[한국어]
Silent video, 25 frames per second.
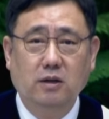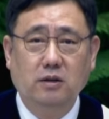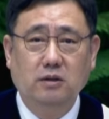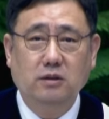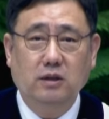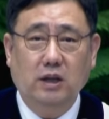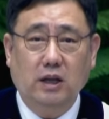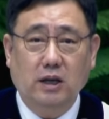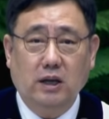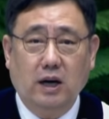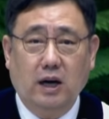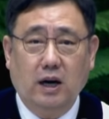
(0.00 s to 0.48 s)

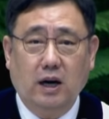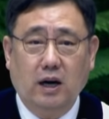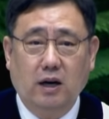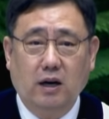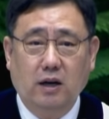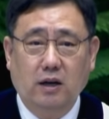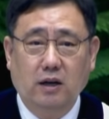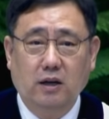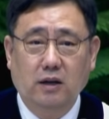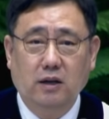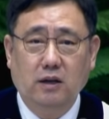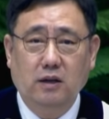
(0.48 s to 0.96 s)

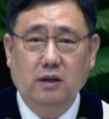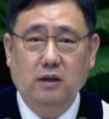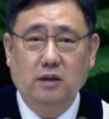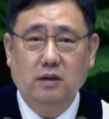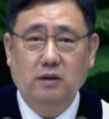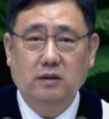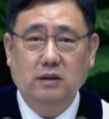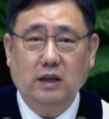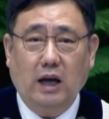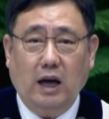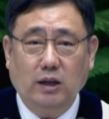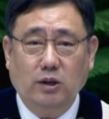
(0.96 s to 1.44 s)
내가
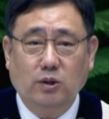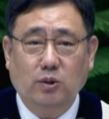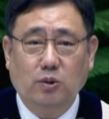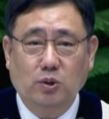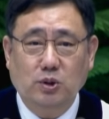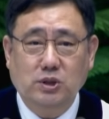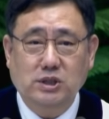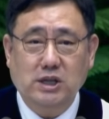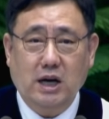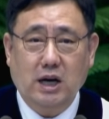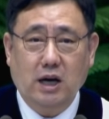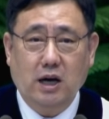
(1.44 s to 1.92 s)

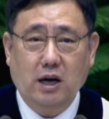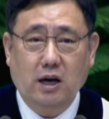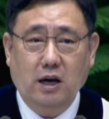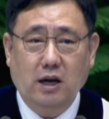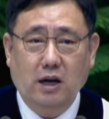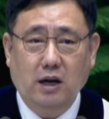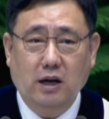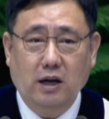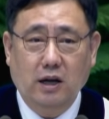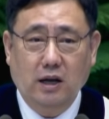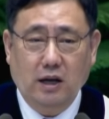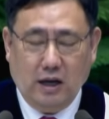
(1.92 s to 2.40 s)

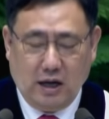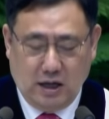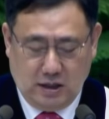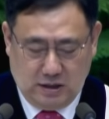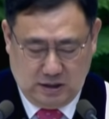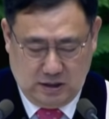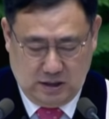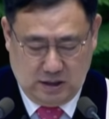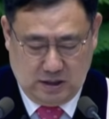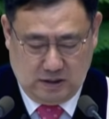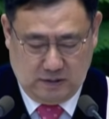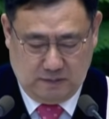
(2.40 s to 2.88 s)
낫고자
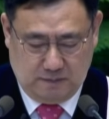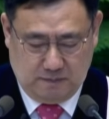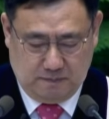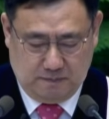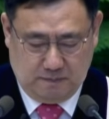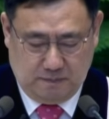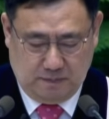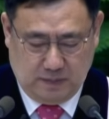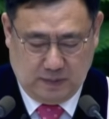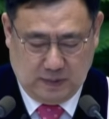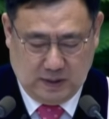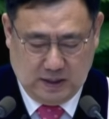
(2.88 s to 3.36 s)
하느냐.
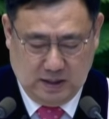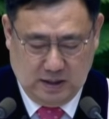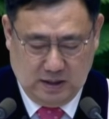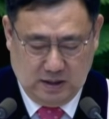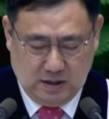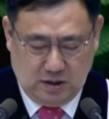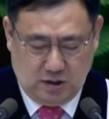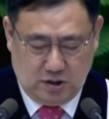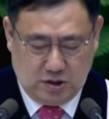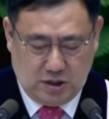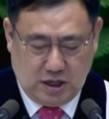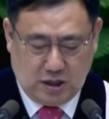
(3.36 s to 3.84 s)

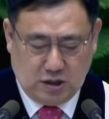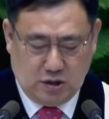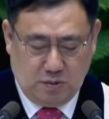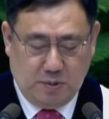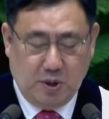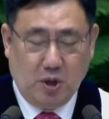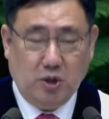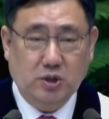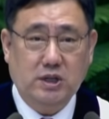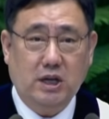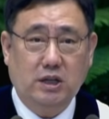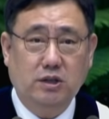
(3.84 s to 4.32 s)
그러자 그
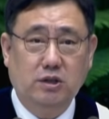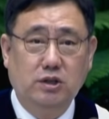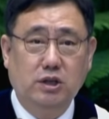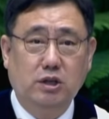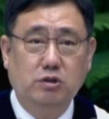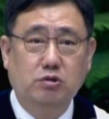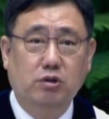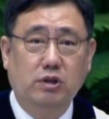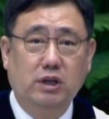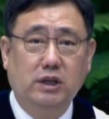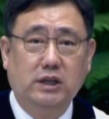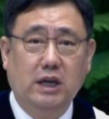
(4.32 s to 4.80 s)
병자는
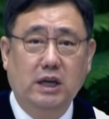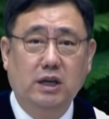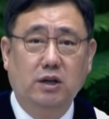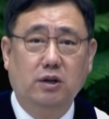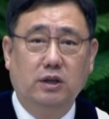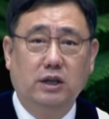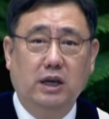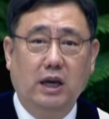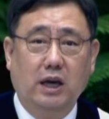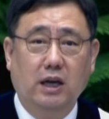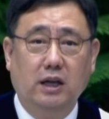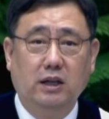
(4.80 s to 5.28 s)
예수님께
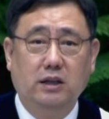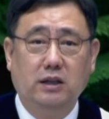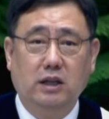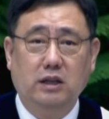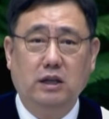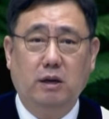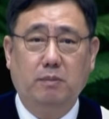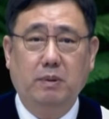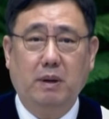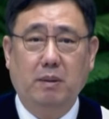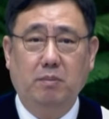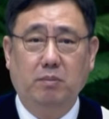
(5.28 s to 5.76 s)
이렇게
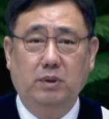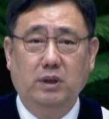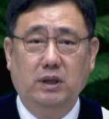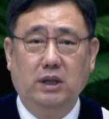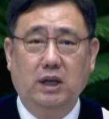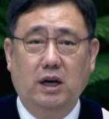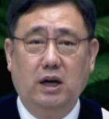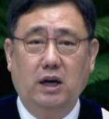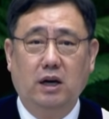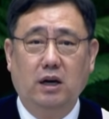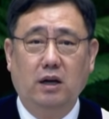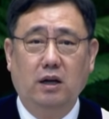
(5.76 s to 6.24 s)

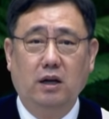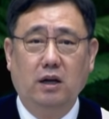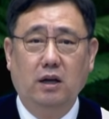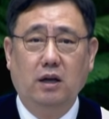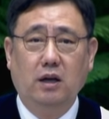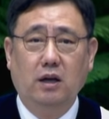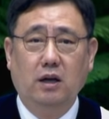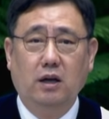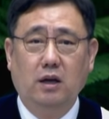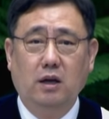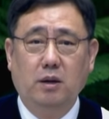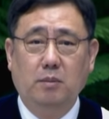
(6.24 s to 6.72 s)
대답합니다.
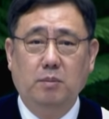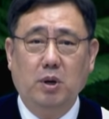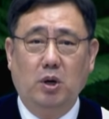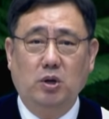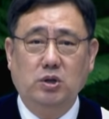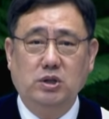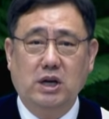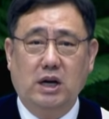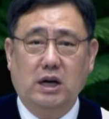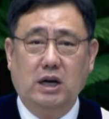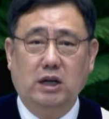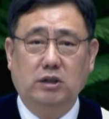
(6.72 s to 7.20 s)

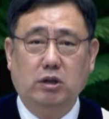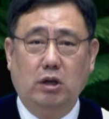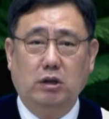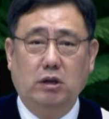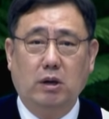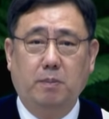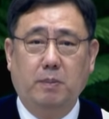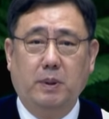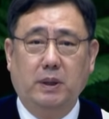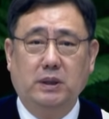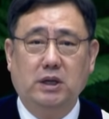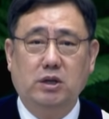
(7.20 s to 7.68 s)
병자가
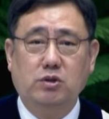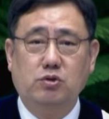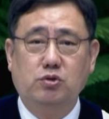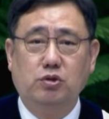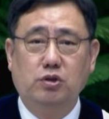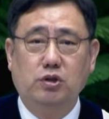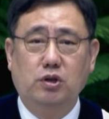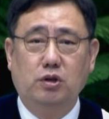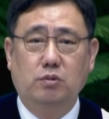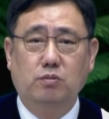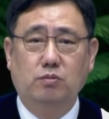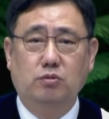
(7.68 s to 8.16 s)
대답하되
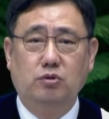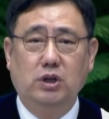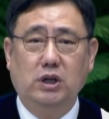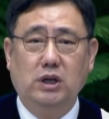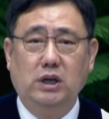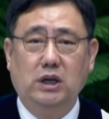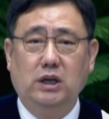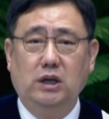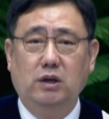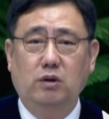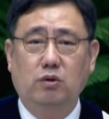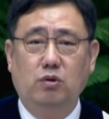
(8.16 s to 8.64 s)
주여
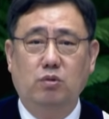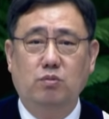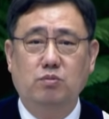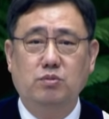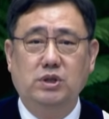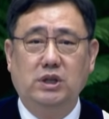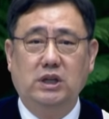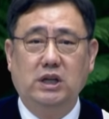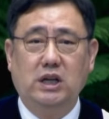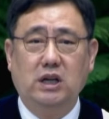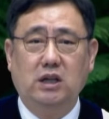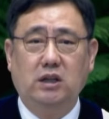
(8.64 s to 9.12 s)
물이
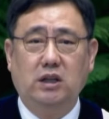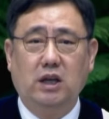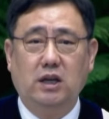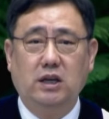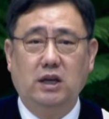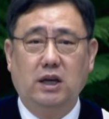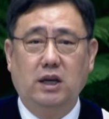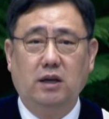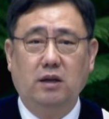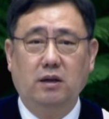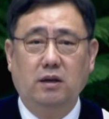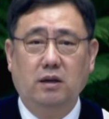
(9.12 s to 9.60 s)
움직일
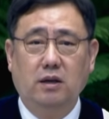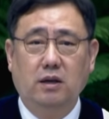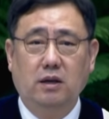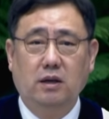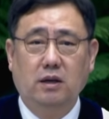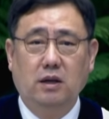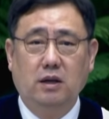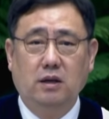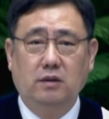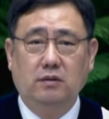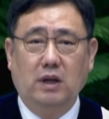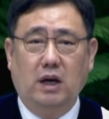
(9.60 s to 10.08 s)
때에
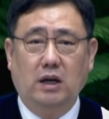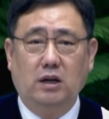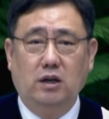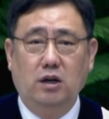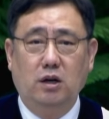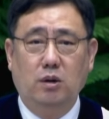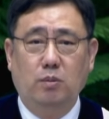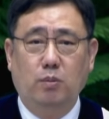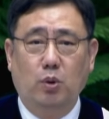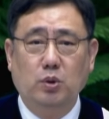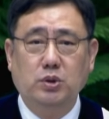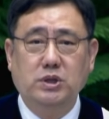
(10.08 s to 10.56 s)

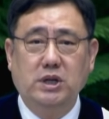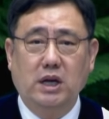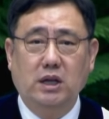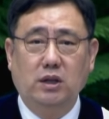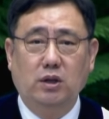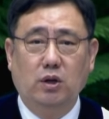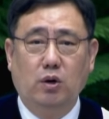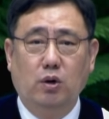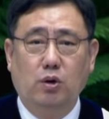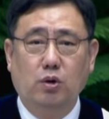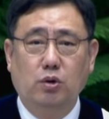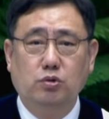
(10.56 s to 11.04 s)
나를 못에
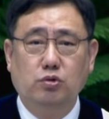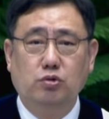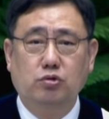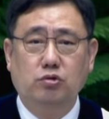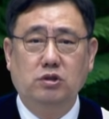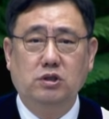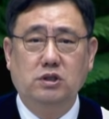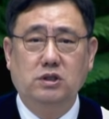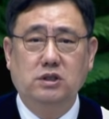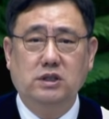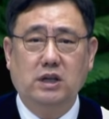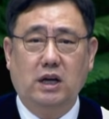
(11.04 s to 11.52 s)

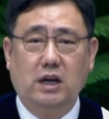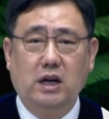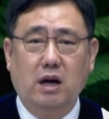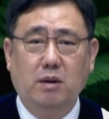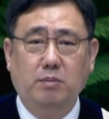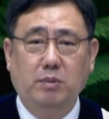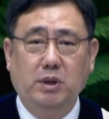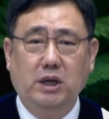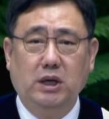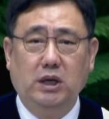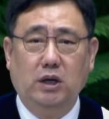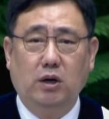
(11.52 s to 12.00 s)
넣어주는
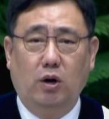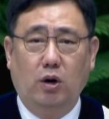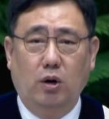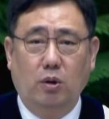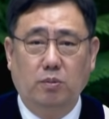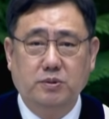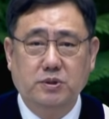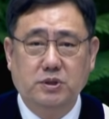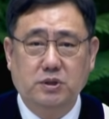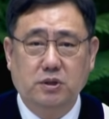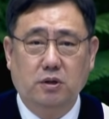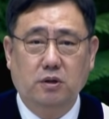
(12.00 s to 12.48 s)
사람이
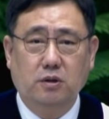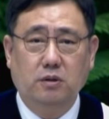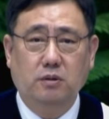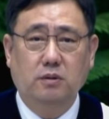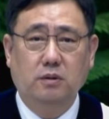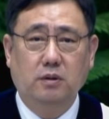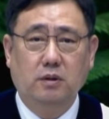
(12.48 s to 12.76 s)
없어